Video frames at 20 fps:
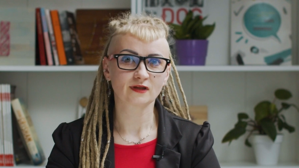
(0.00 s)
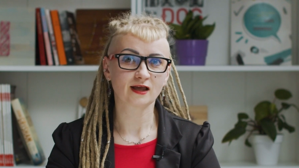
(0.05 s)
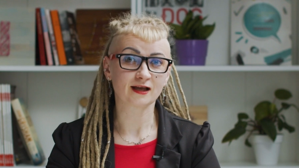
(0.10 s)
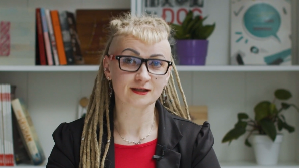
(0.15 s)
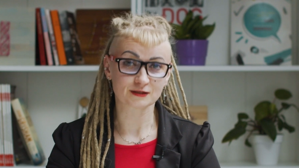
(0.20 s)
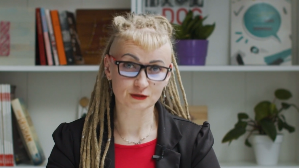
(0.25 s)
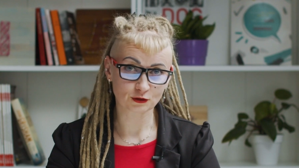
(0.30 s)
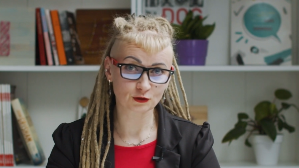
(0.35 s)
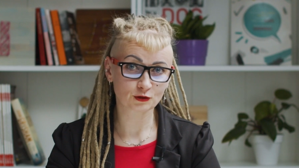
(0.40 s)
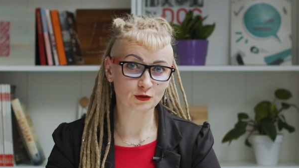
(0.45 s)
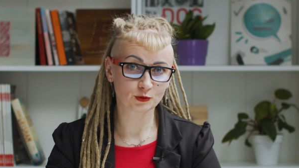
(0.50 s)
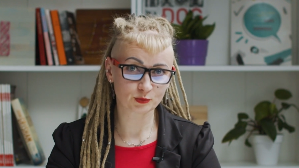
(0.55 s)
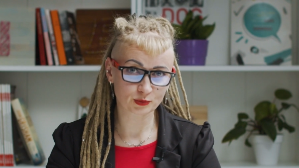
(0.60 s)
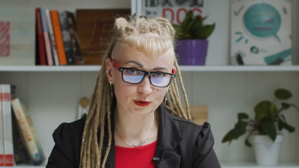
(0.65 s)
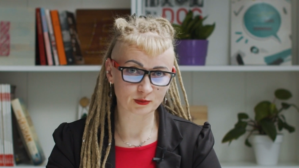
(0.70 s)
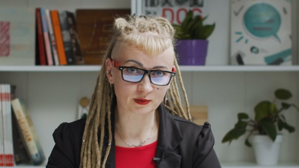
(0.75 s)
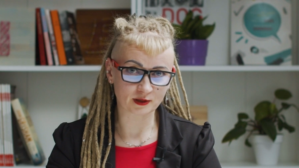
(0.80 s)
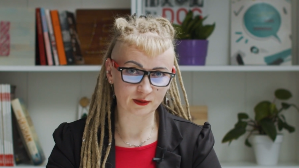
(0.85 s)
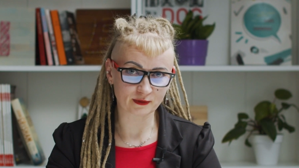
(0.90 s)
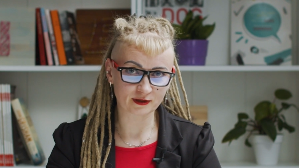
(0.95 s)
A skoro o
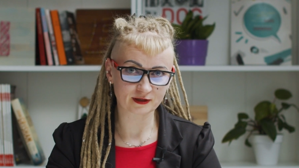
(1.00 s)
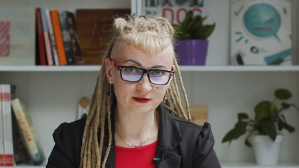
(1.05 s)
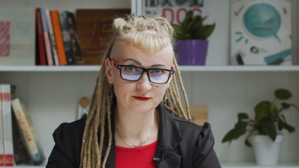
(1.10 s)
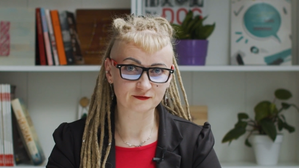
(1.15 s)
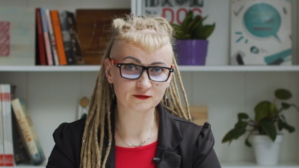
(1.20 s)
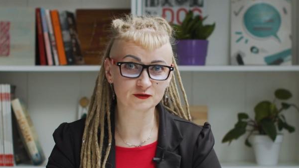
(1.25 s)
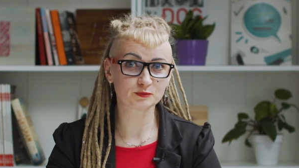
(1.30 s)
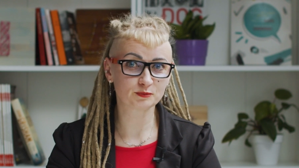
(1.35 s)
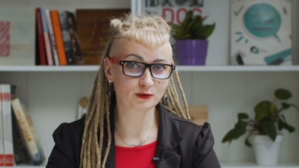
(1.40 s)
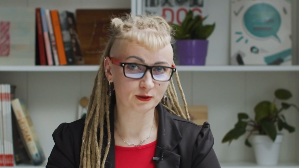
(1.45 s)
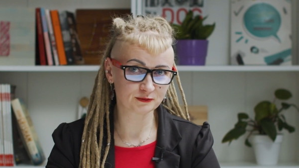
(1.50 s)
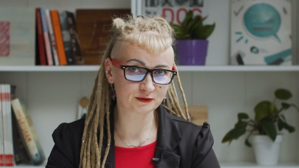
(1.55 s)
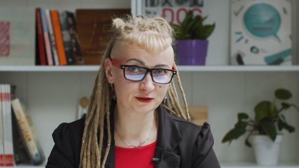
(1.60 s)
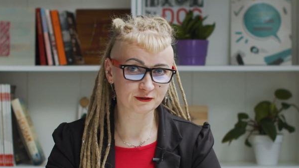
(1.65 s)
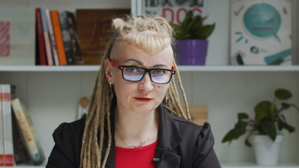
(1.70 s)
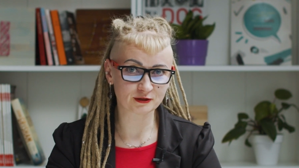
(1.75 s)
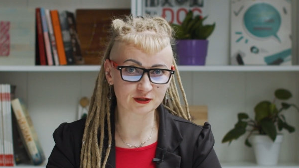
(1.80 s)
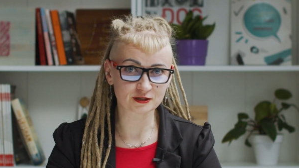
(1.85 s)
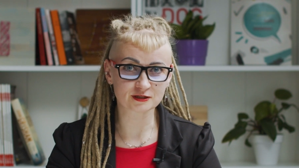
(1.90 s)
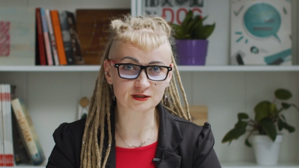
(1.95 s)
problemach,
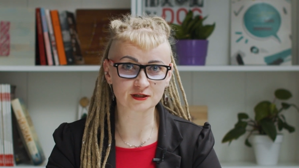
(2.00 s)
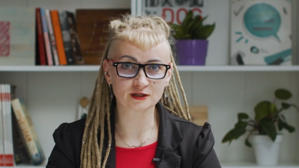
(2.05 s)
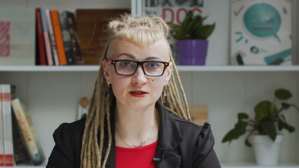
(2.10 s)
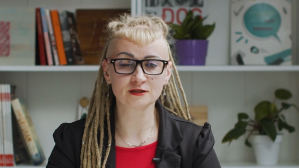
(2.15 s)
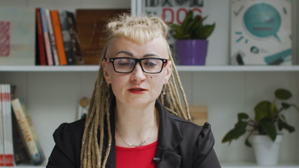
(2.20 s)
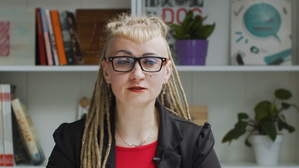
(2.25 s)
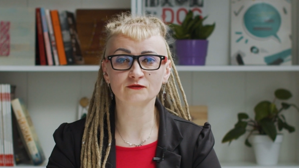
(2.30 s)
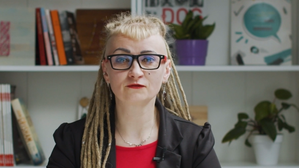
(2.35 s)
wspomnę jeszcze,